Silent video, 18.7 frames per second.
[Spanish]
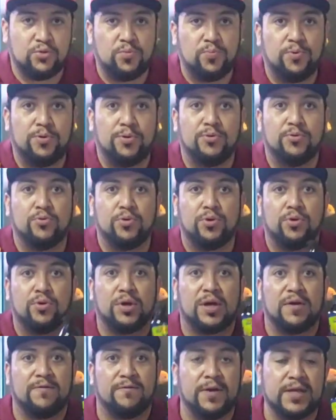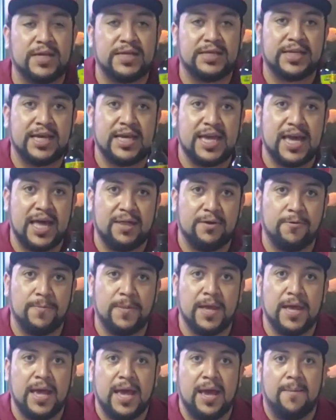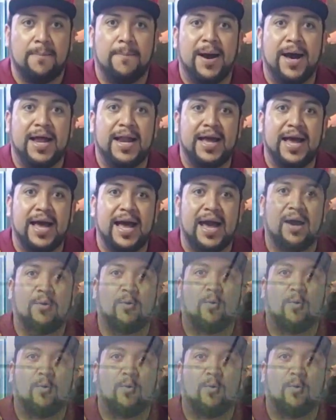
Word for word: un producto que fue diseñado para